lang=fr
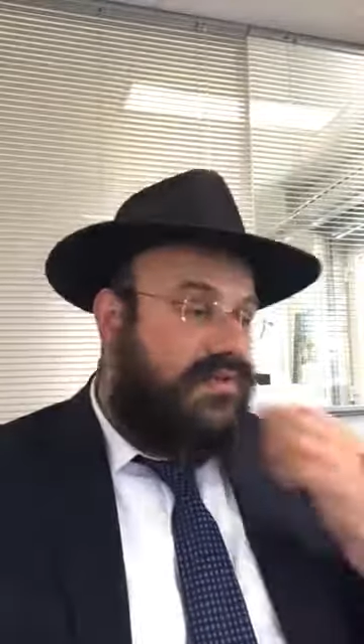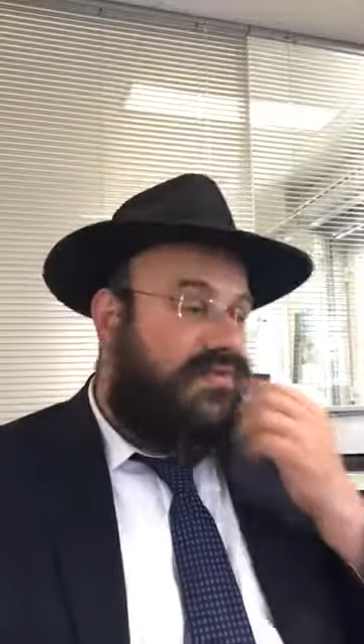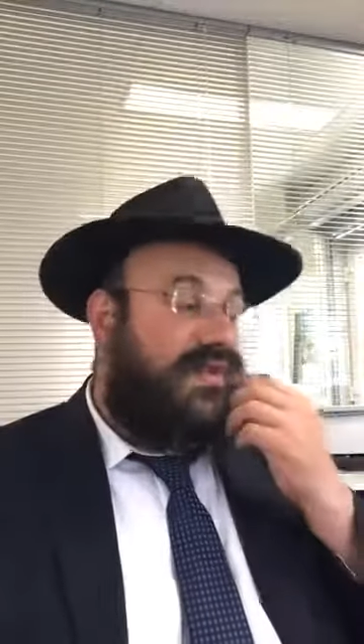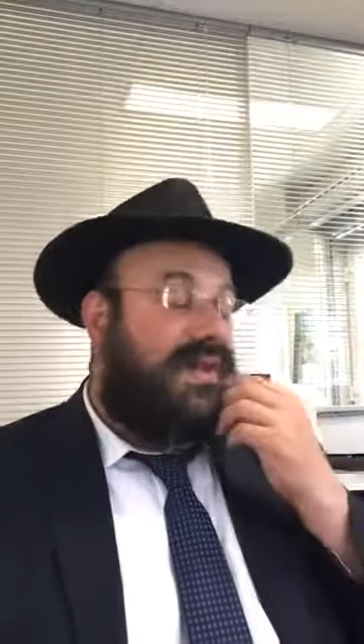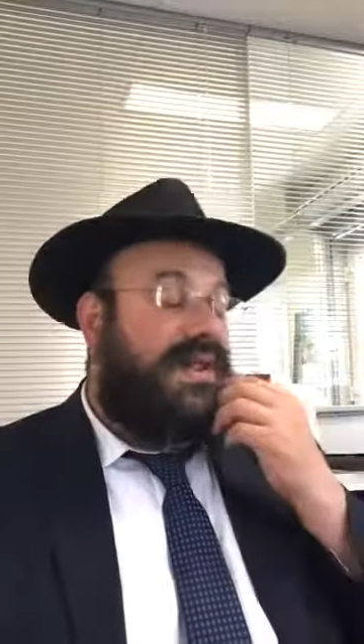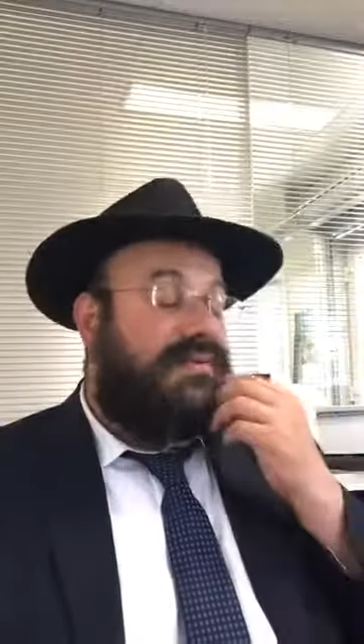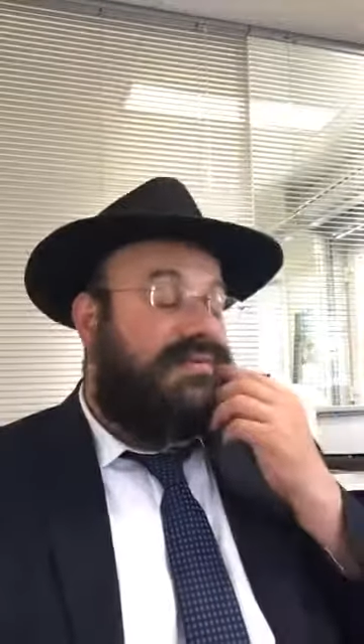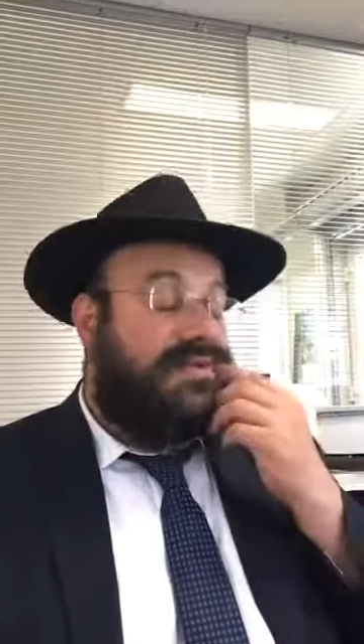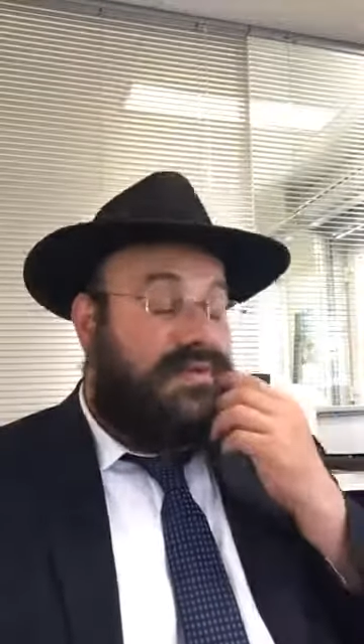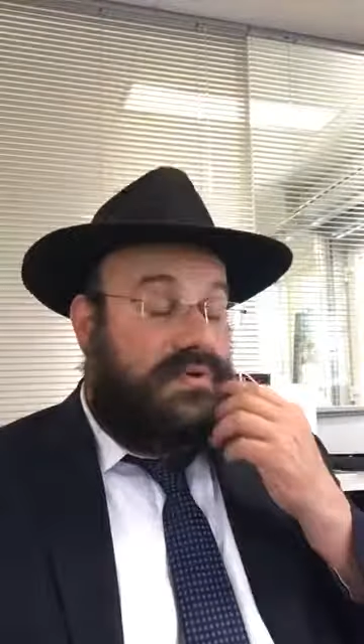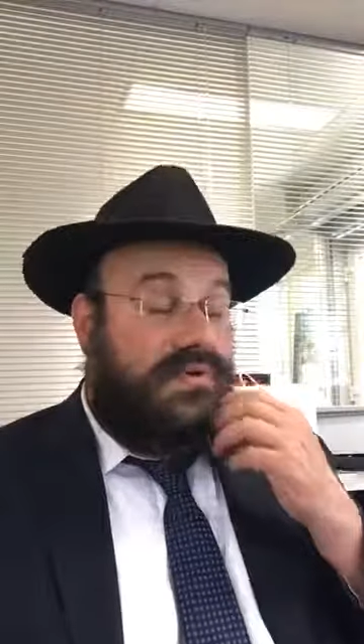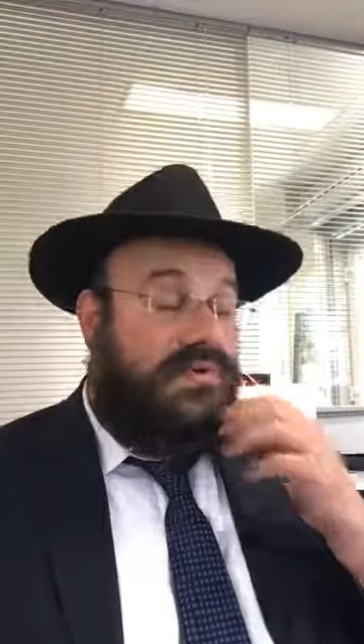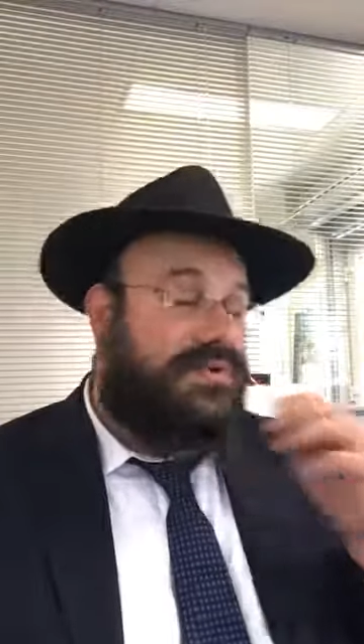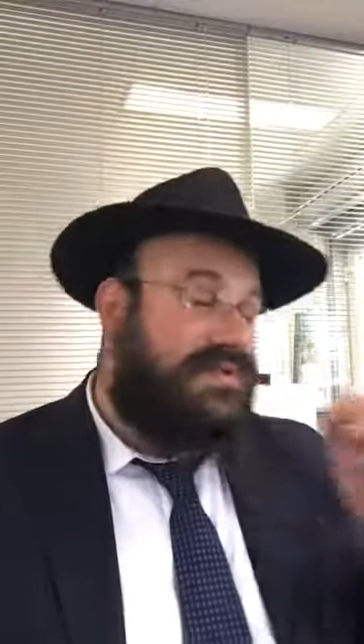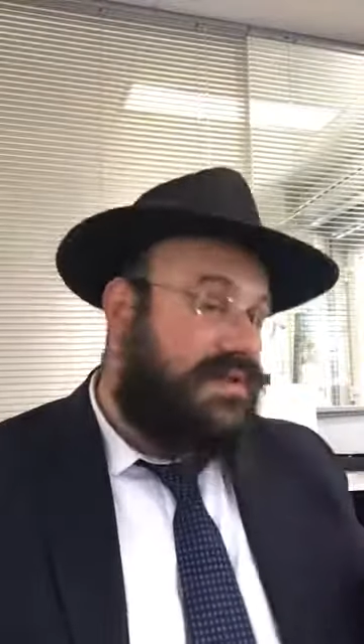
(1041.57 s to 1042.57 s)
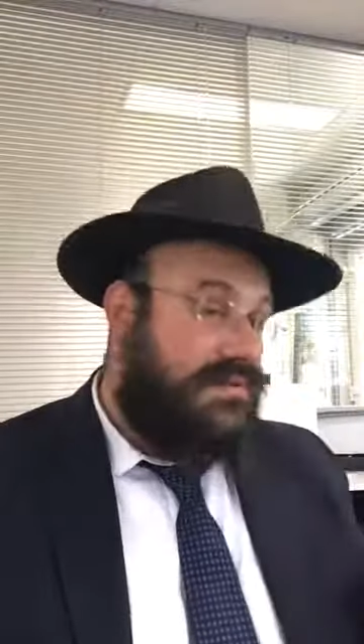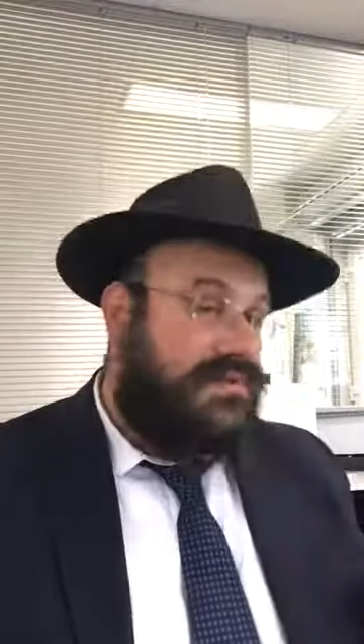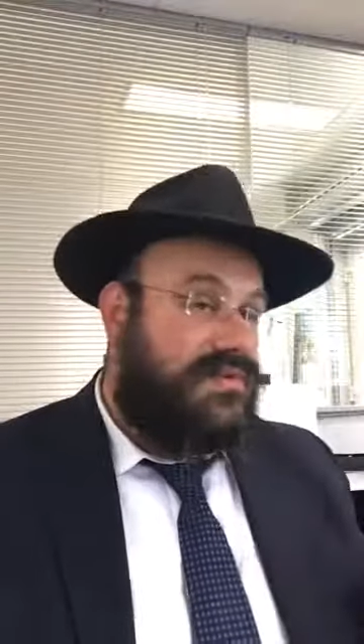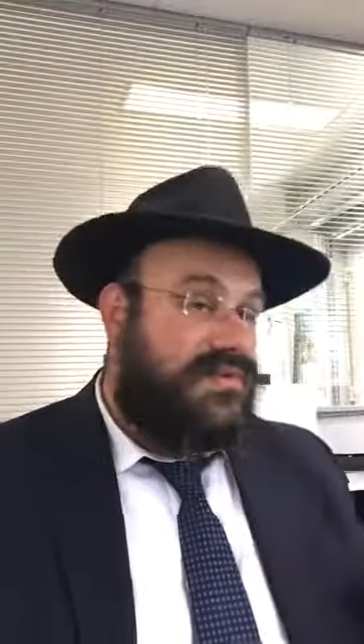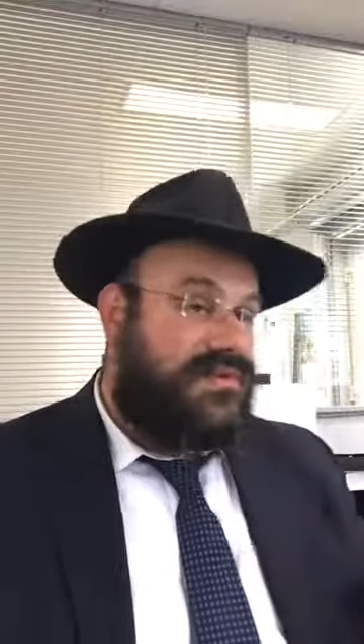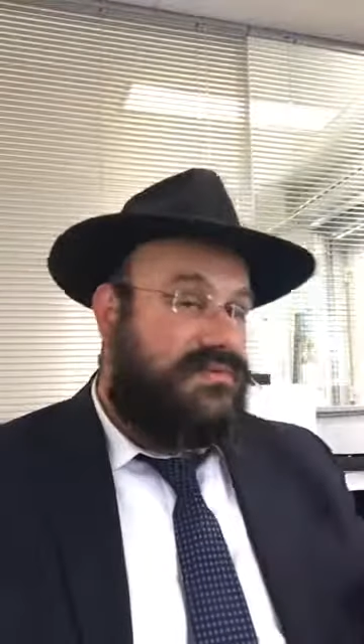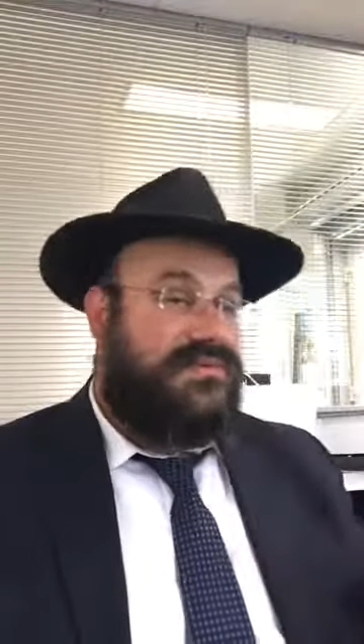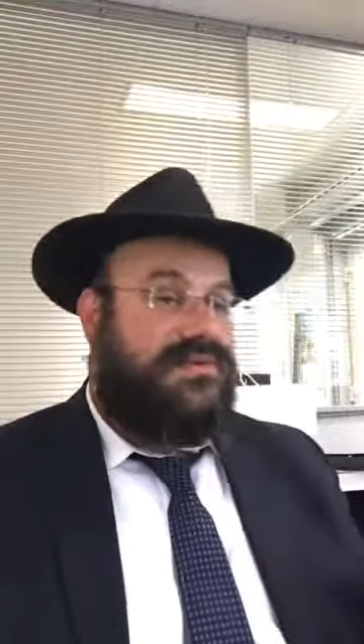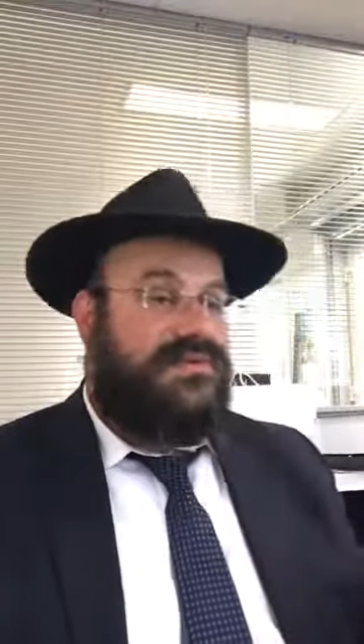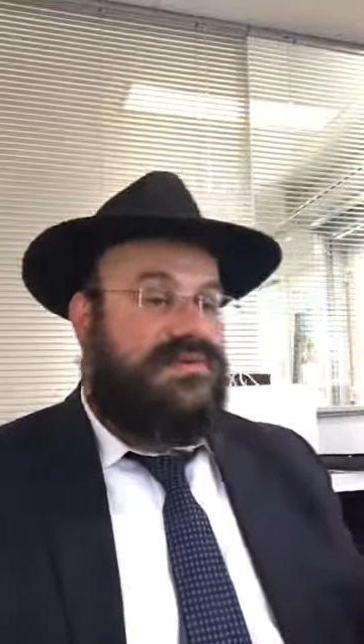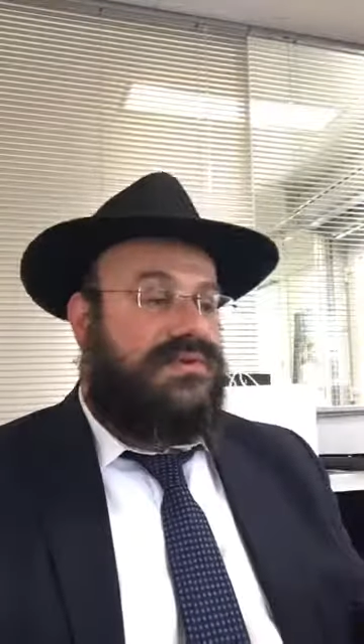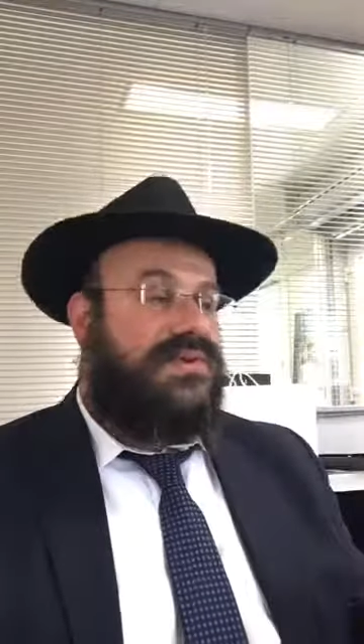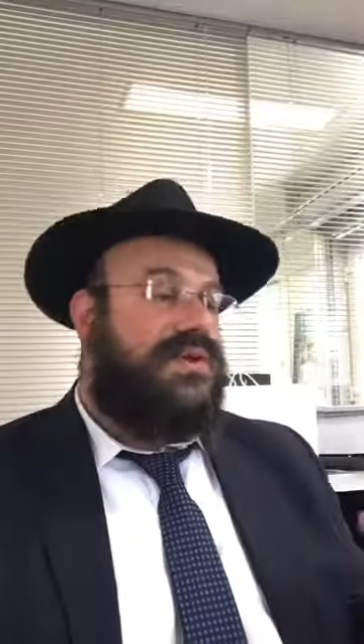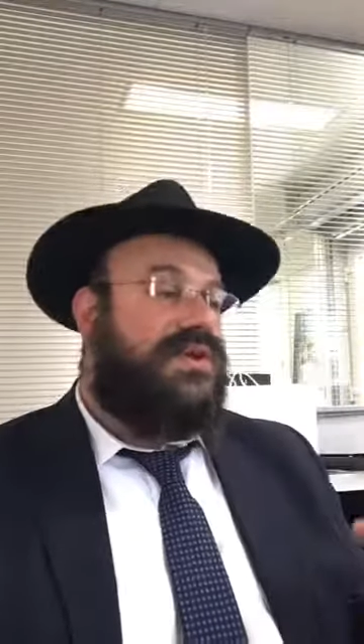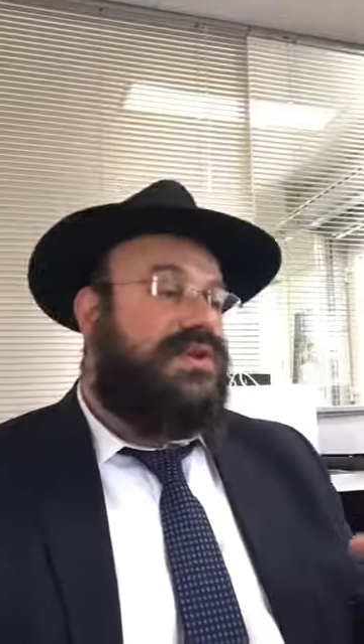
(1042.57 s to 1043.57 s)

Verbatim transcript: je vais aller à un petit cours, 5 minutes, 10 minutes.